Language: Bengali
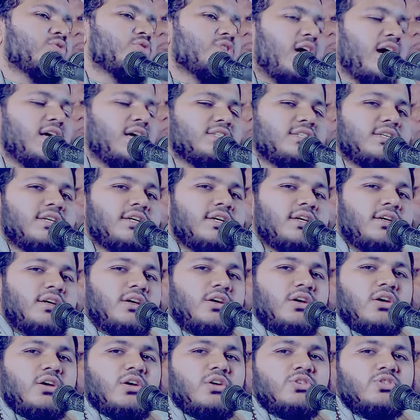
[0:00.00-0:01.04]
রোজা আসে
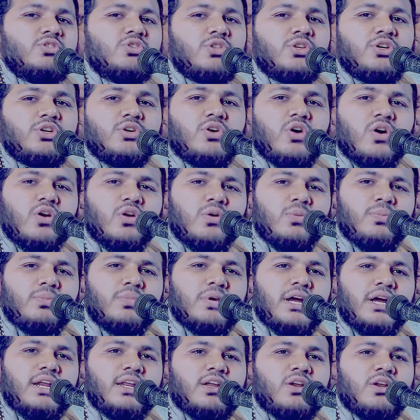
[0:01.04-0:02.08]
যদি
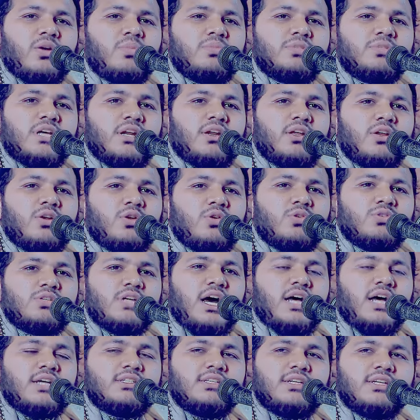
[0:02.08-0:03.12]
গরমকালে রমজানের
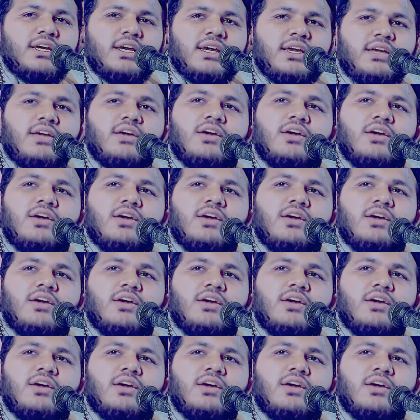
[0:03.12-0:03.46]
রোজা আসে